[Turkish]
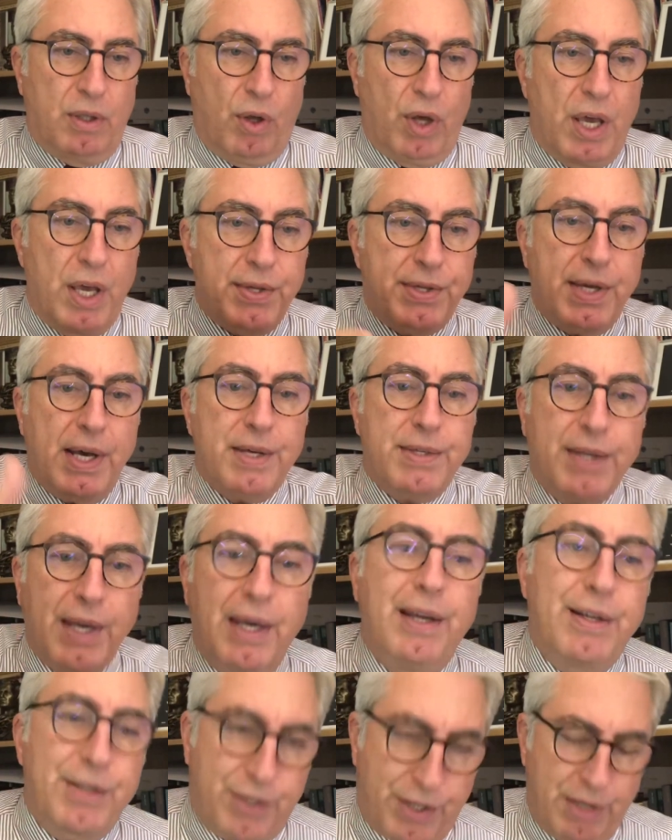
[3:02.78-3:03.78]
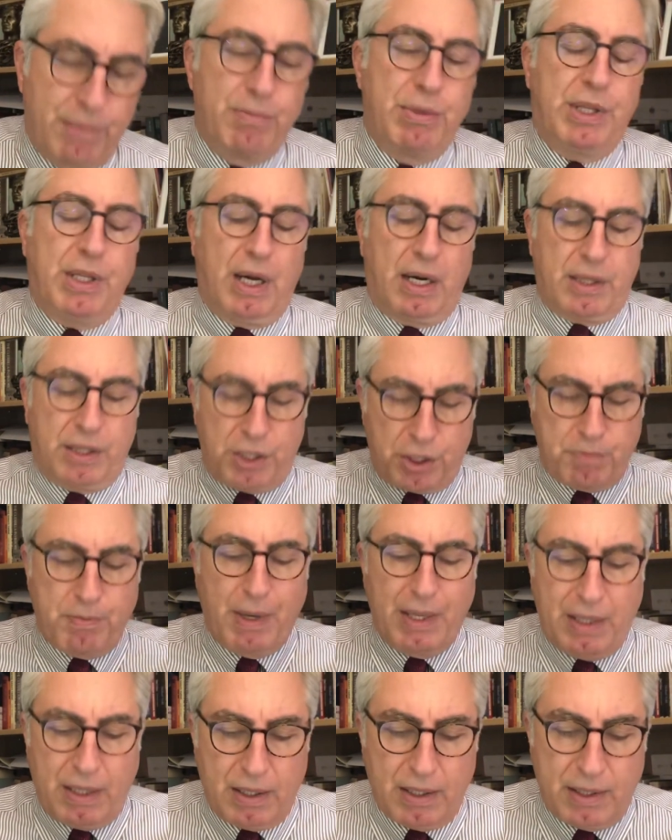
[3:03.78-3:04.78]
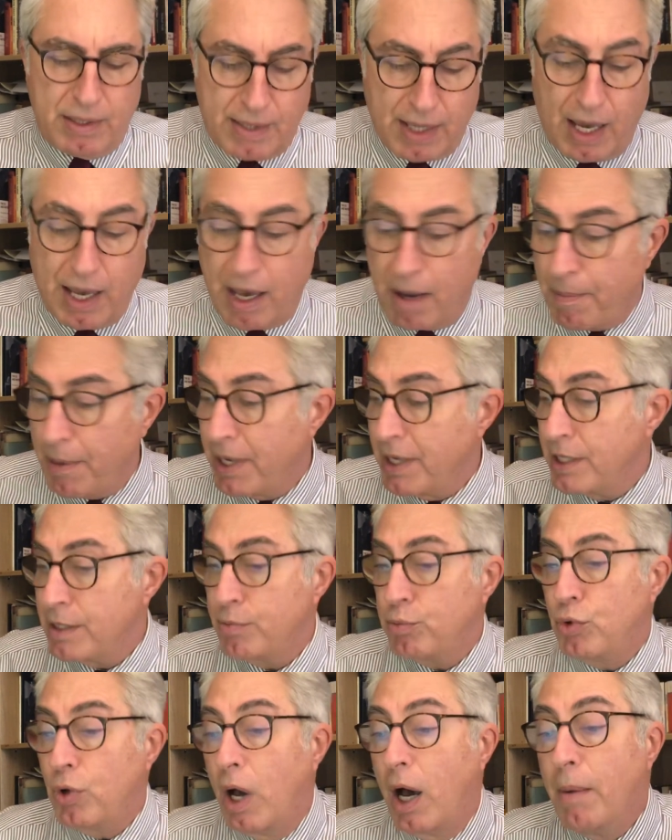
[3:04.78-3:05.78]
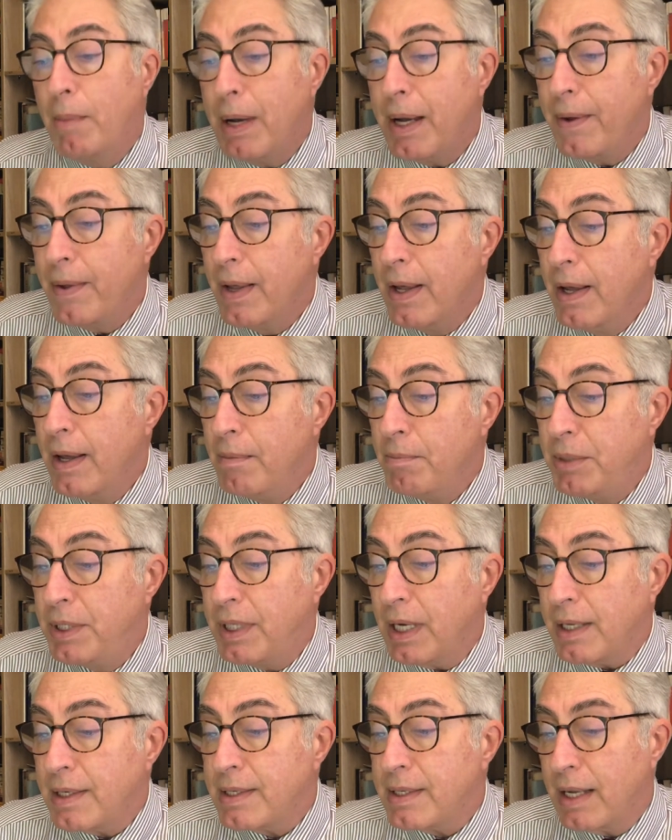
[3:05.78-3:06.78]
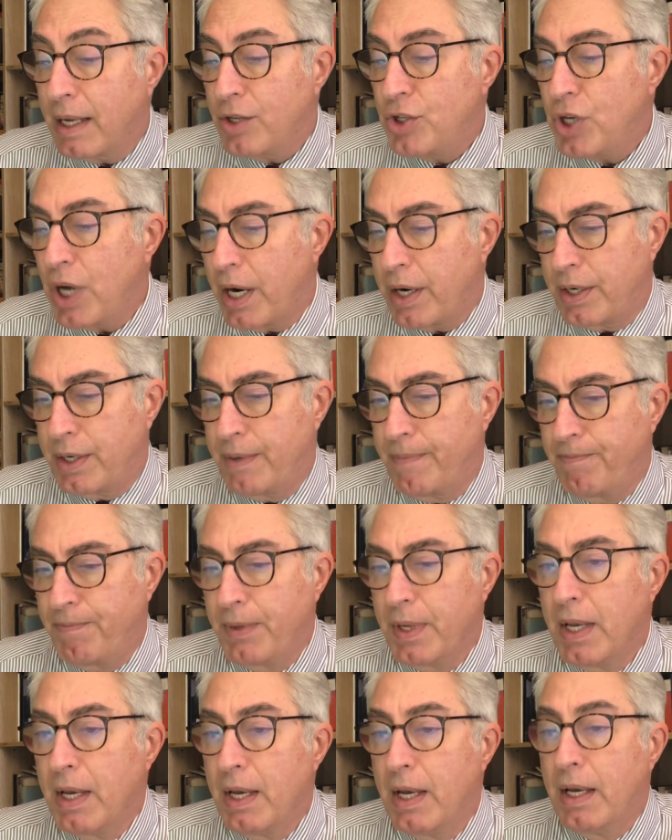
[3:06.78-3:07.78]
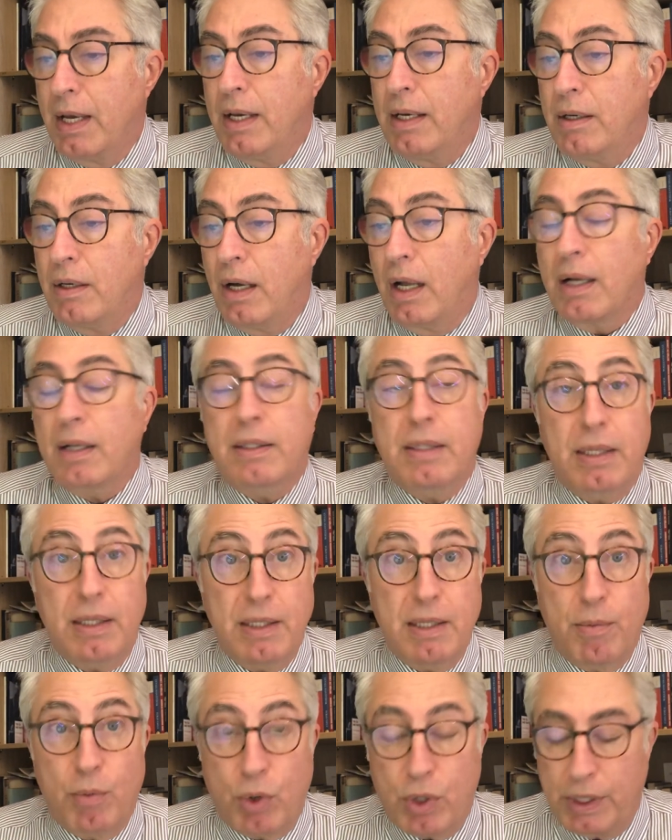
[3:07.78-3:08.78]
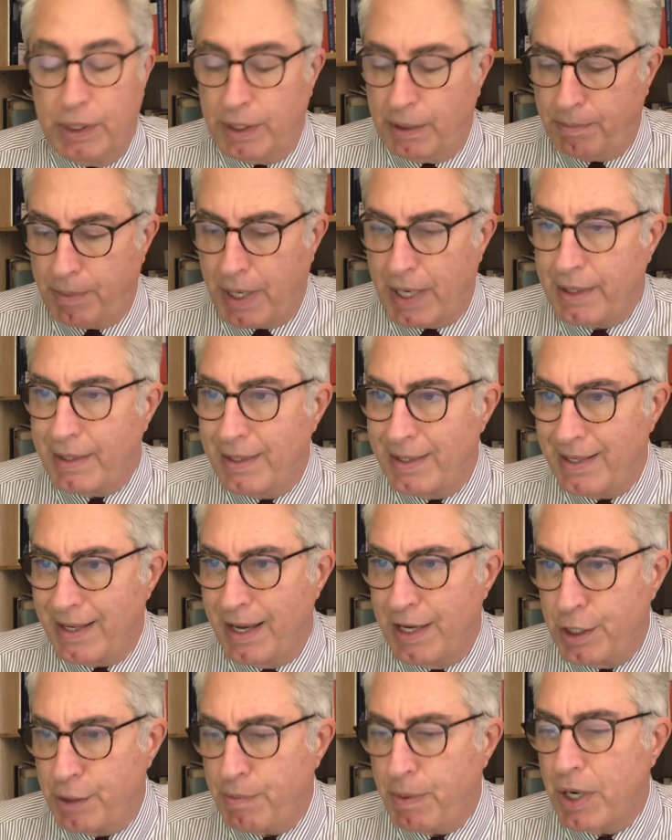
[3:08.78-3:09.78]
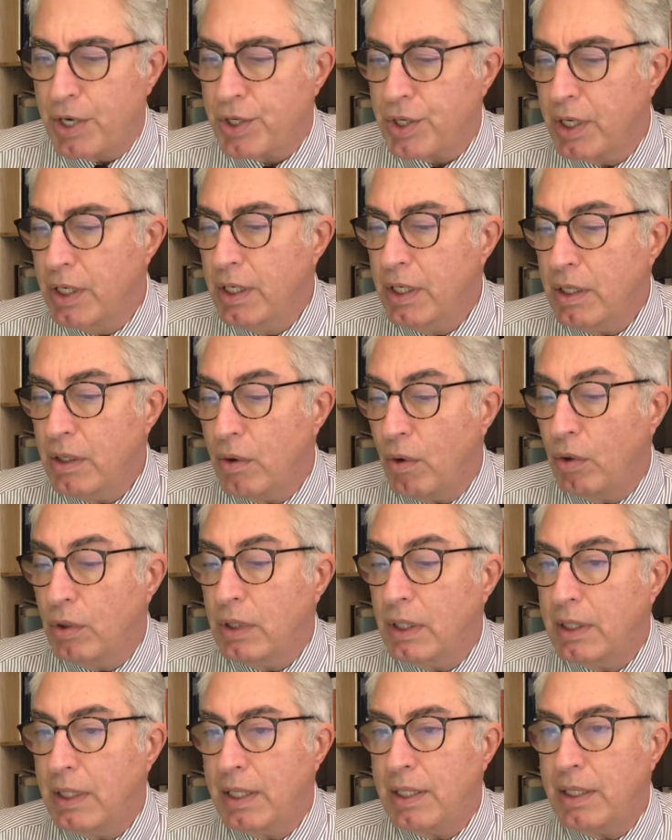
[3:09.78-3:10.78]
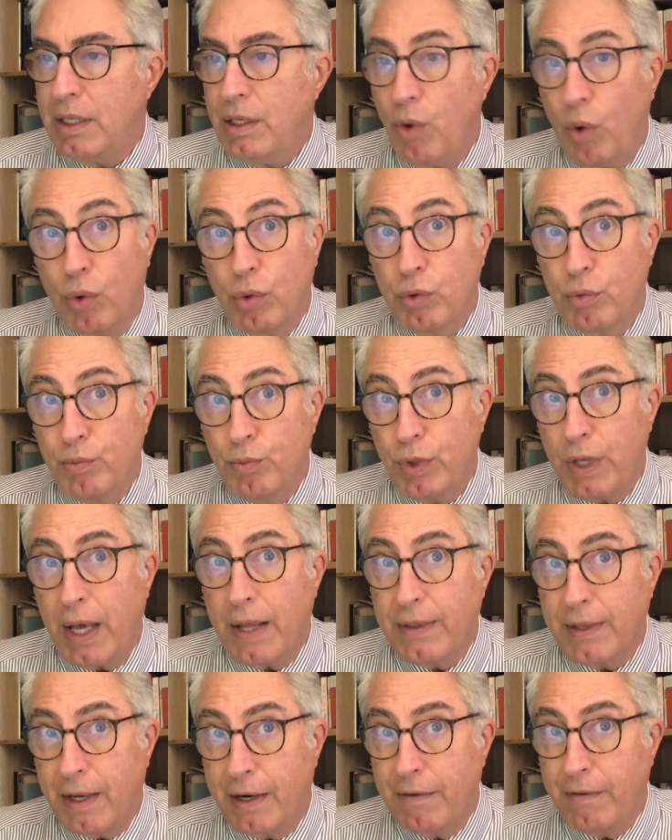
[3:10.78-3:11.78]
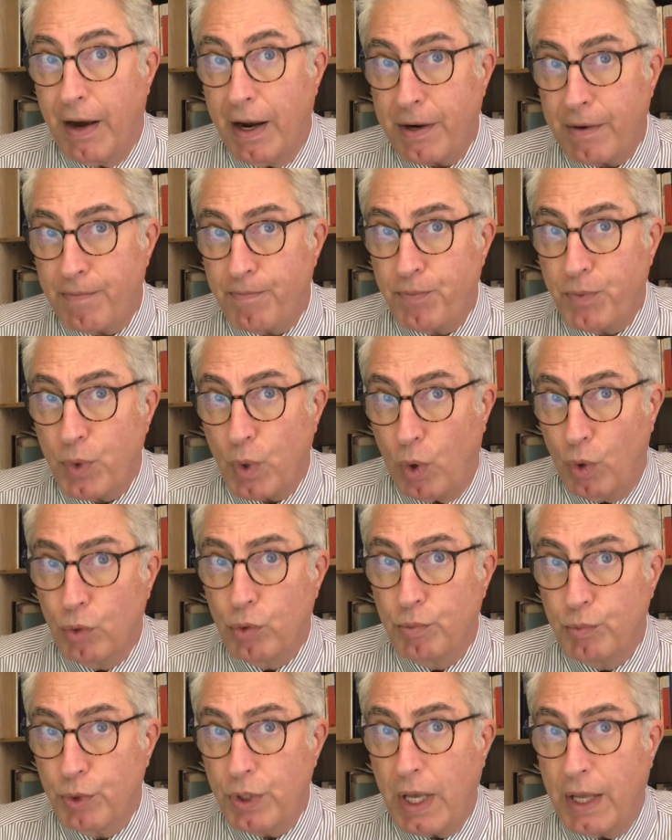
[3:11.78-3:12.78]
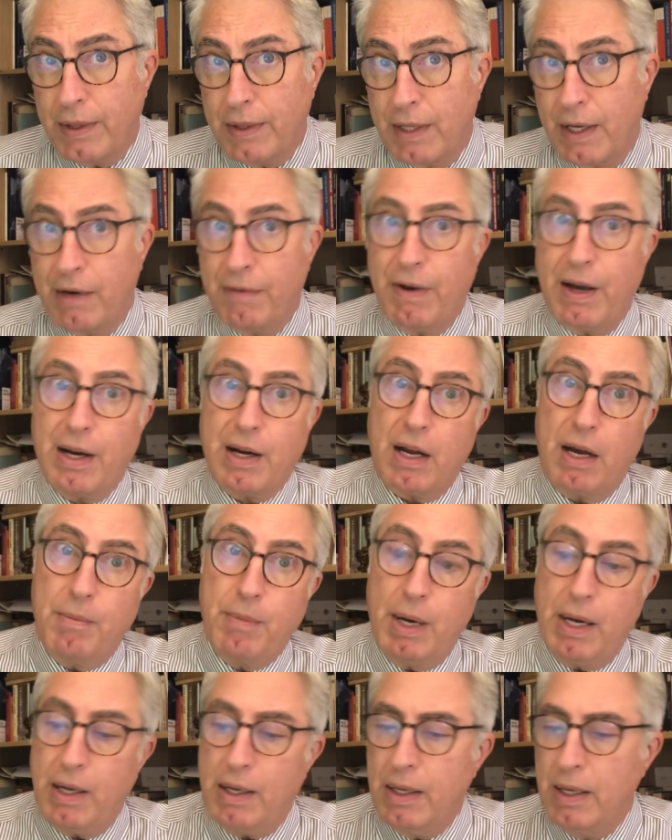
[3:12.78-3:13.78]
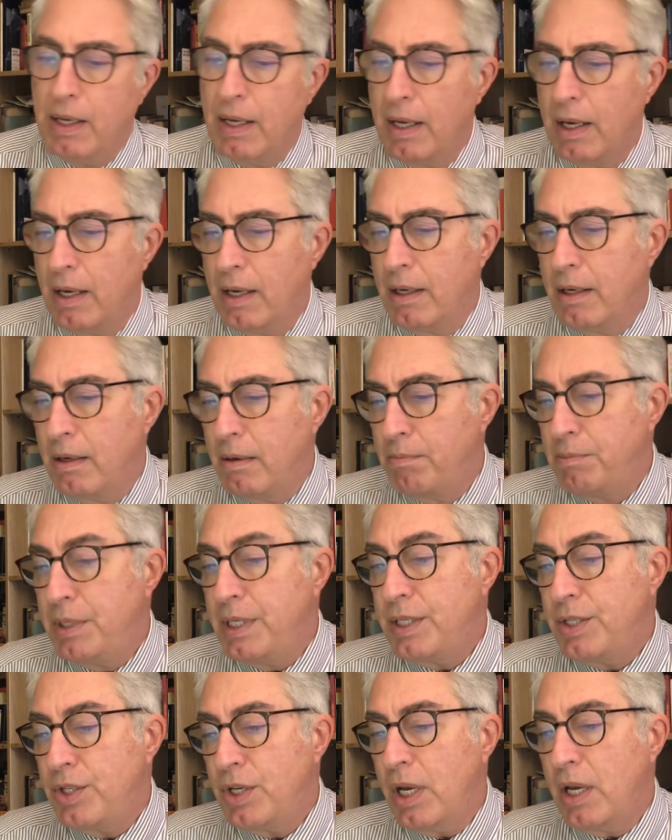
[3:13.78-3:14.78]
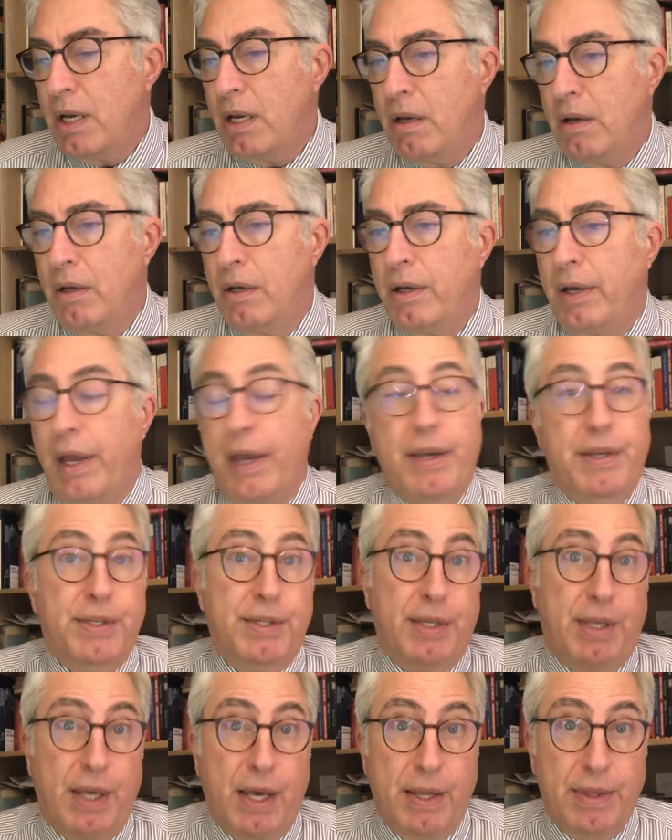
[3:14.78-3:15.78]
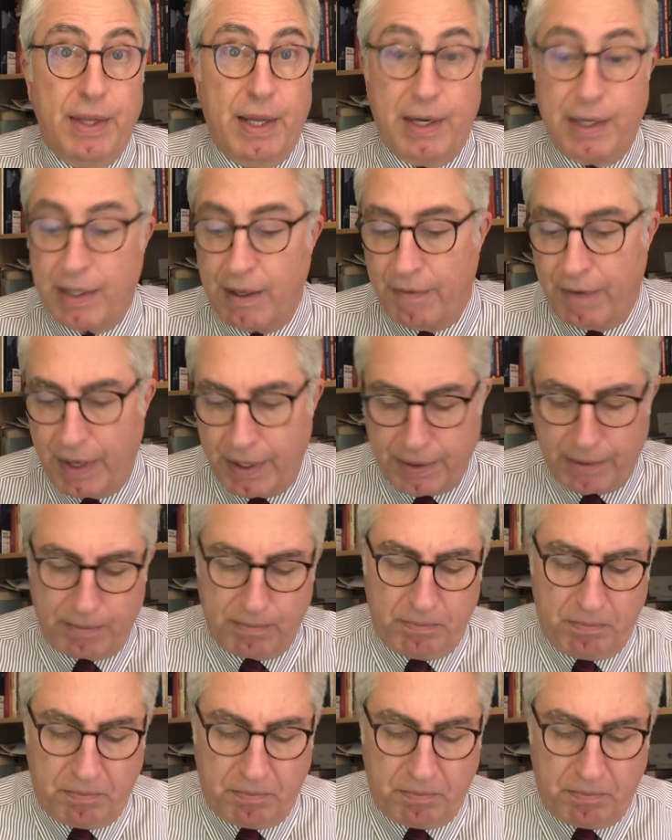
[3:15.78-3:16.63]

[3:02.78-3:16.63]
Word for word: esasa ilişkin bir tartışma sayamayız bunu ama Mithat Sancar e, Halkların Demokratik Partisi eş başkanı o da dedi ki olumlu yanları var. Olumlu yanları var ama e, bizce e, eksik yanları da var.